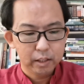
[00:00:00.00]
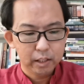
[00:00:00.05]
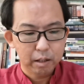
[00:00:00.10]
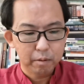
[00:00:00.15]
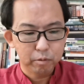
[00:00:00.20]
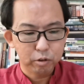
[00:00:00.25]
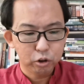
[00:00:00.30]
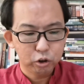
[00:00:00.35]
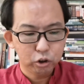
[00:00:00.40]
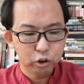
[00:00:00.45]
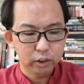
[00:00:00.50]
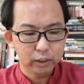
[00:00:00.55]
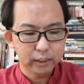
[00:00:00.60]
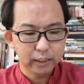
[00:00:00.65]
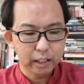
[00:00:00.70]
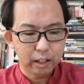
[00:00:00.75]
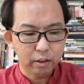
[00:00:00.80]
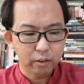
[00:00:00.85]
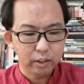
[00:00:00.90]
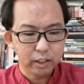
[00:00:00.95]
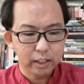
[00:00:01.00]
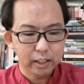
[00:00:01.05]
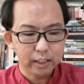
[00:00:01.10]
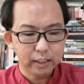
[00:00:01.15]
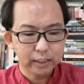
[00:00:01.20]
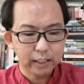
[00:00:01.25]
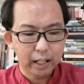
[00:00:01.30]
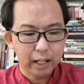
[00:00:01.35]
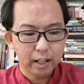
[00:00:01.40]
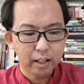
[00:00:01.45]
他们取笑伊
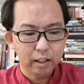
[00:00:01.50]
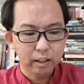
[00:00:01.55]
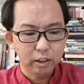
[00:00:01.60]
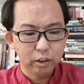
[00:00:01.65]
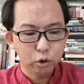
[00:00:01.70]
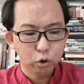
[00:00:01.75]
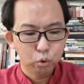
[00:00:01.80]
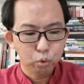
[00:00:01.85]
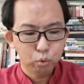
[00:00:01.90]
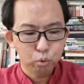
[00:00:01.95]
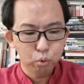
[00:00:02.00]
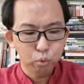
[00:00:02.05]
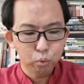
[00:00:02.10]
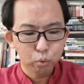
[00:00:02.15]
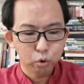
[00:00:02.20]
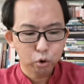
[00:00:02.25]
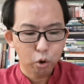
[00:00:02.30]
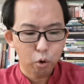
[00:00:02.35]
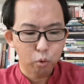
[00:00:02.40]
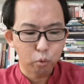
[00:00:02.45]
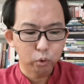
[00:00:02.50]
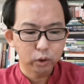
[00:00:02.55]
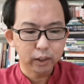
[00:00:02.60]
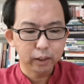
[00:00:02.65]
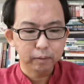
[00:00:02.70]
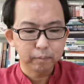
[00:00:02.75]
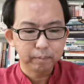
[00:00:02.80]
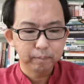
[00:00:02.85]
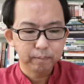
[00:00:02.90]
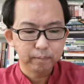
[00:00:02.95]
丽莎秃头
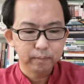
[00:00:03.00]
的，